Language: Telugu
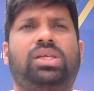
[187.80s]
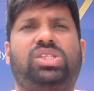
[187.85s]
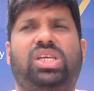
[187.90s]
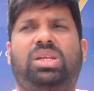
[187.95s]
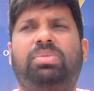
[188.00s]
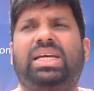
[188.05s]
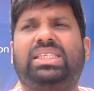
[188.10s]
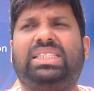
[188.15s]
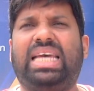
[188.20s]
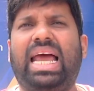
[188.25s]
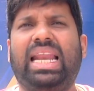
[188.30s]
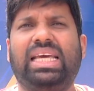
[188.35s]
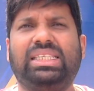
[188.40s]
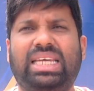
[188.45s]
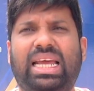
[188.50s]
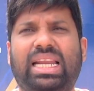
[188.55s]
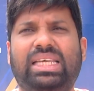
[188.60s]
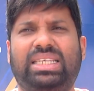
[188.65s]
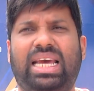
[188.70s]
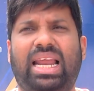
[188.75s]
సినిమా చాలా
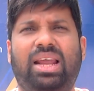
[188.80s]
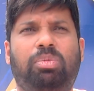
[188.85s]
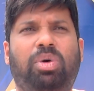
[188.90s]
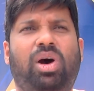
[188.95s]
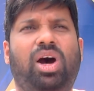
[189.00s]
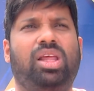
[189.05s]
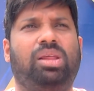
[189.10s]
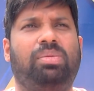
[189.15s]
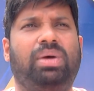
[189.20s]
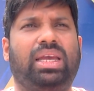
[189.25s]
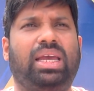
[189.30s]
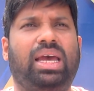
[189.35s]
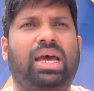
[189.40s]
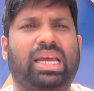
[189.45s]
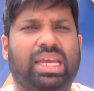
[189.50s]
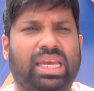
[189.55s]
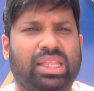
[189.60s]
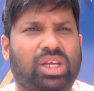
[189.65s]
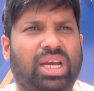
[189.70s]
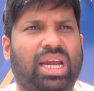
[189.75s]
చాలా చాలా బాగుంది భయ్య
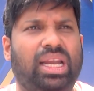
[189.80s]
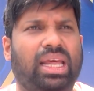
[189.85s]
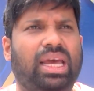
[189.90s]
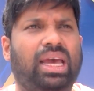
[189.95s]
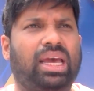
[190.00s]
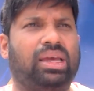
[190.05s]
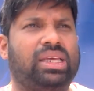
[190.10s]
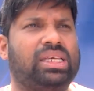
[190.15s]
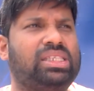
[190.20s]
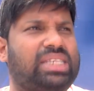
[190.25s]
ఎందుకంటే